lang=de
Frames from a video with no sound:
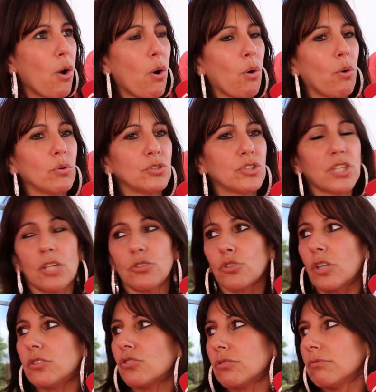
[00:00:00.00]
Und
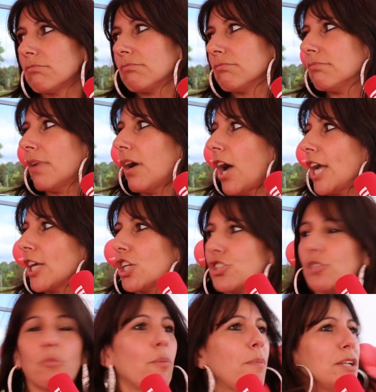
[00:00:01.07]
ansonsten eigentlich
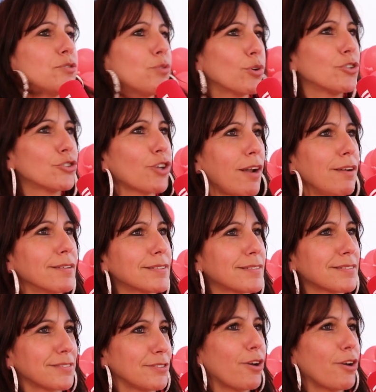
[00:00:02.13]
im Moment wirklich alles.